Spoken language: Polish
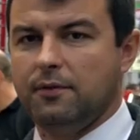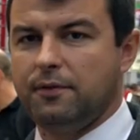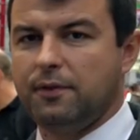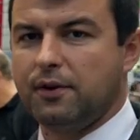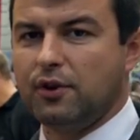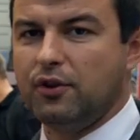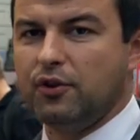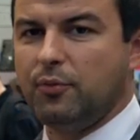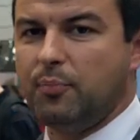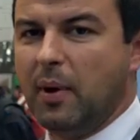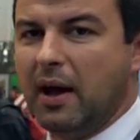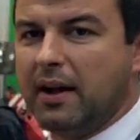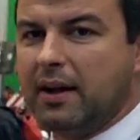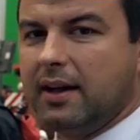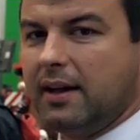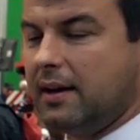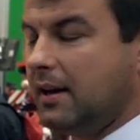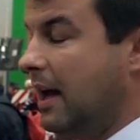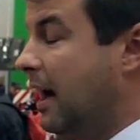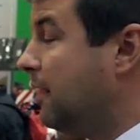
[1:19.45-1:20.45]

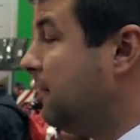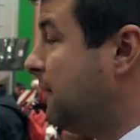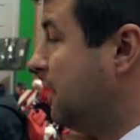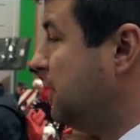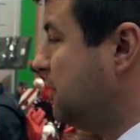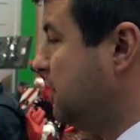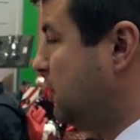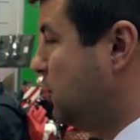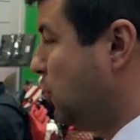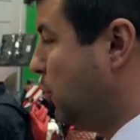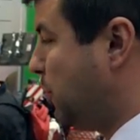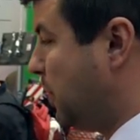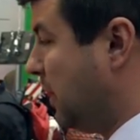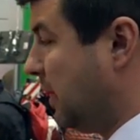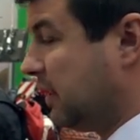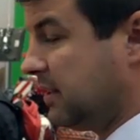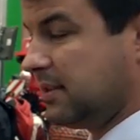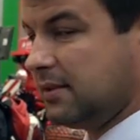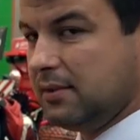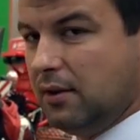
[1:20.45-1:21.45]
Frontpacker Avant i
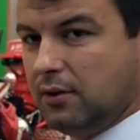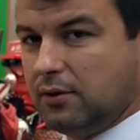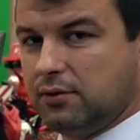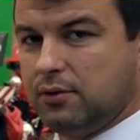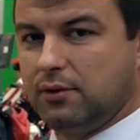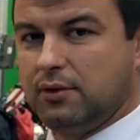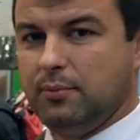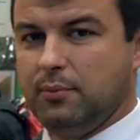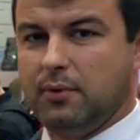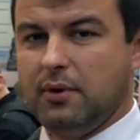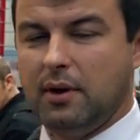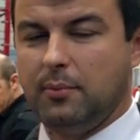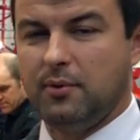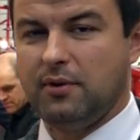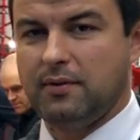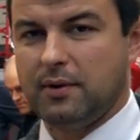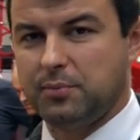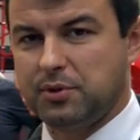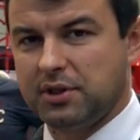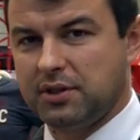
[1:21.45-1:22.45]
Duplex, o którym była
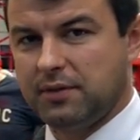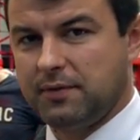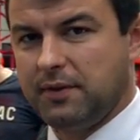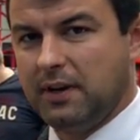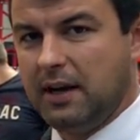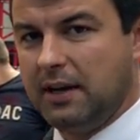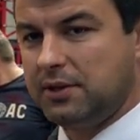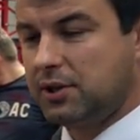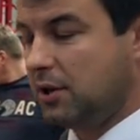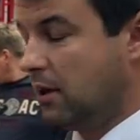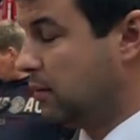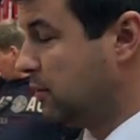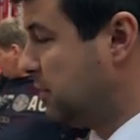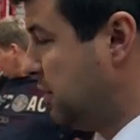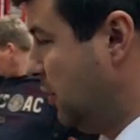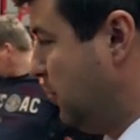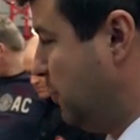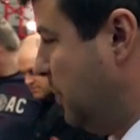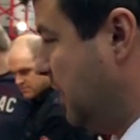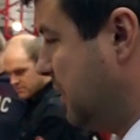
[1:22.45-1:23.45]
mowa przed chwileczką,
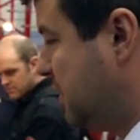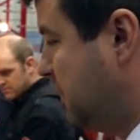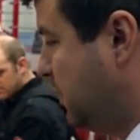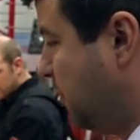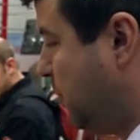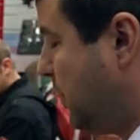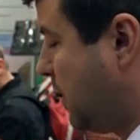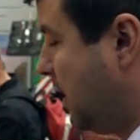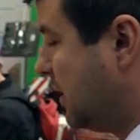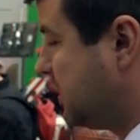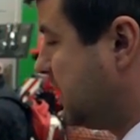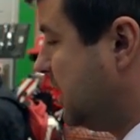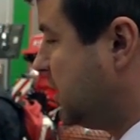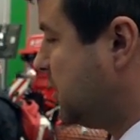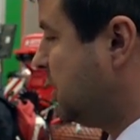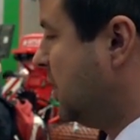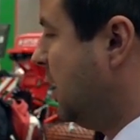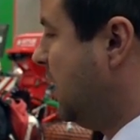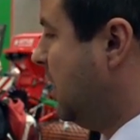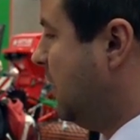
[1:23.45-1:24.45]
chciałbym Państwu
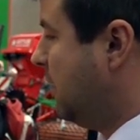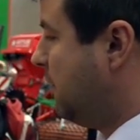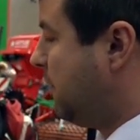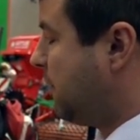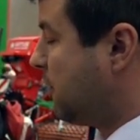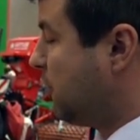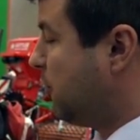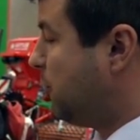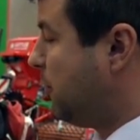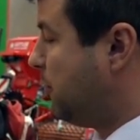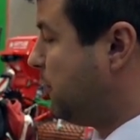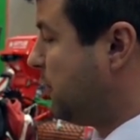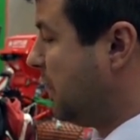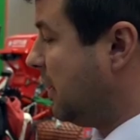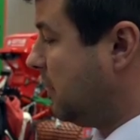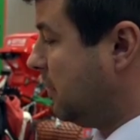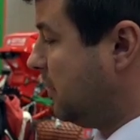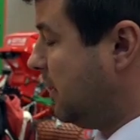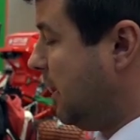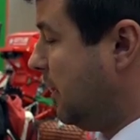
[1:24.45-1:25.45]
pokazać front,
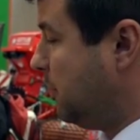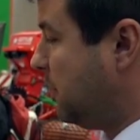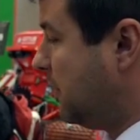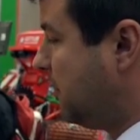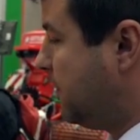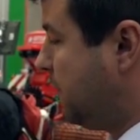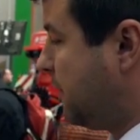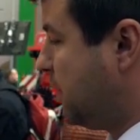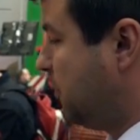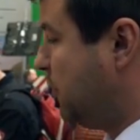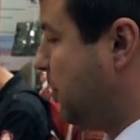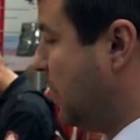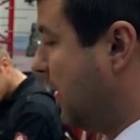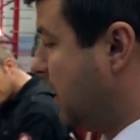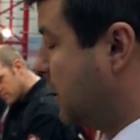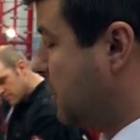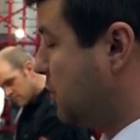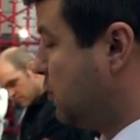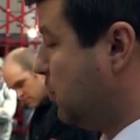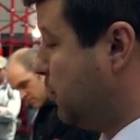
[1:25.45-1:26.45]
najpierw
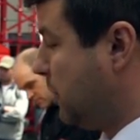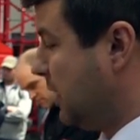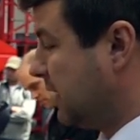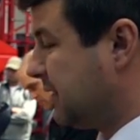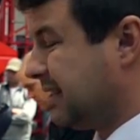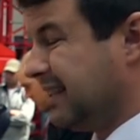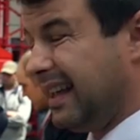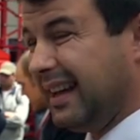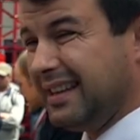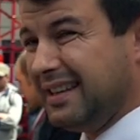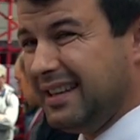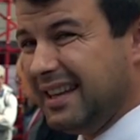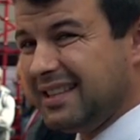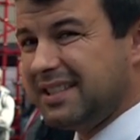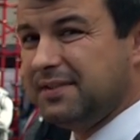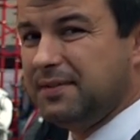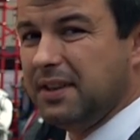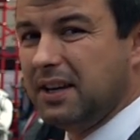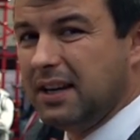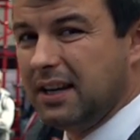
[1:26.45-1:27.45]
frontpacker duplex na
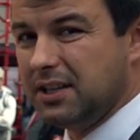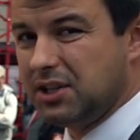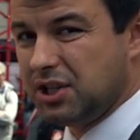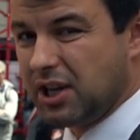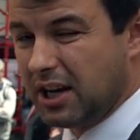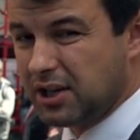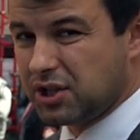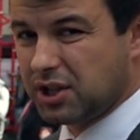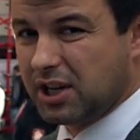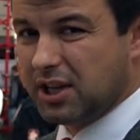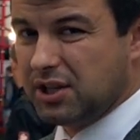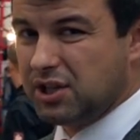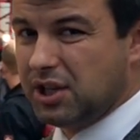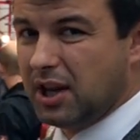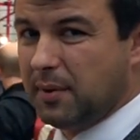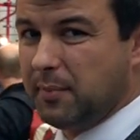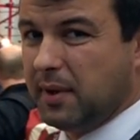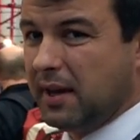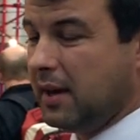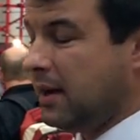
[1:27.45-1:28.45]
niezwykle ciężkie
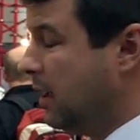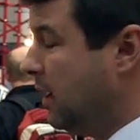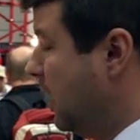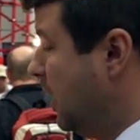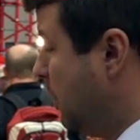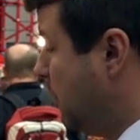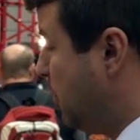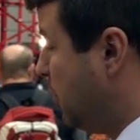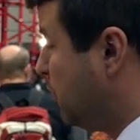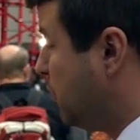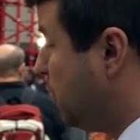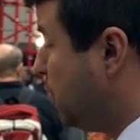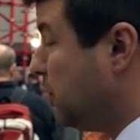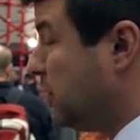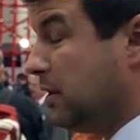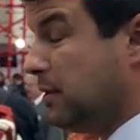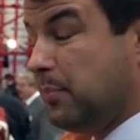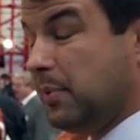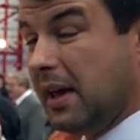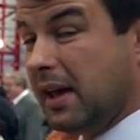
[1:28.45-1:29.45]
ziemie,
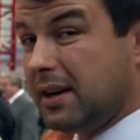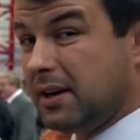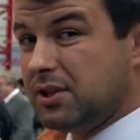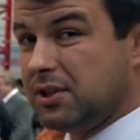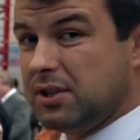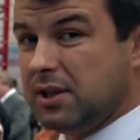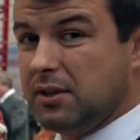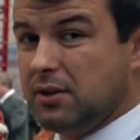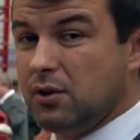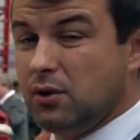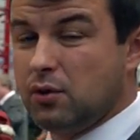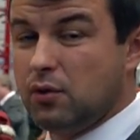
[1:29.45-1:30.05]
podwójny pierścień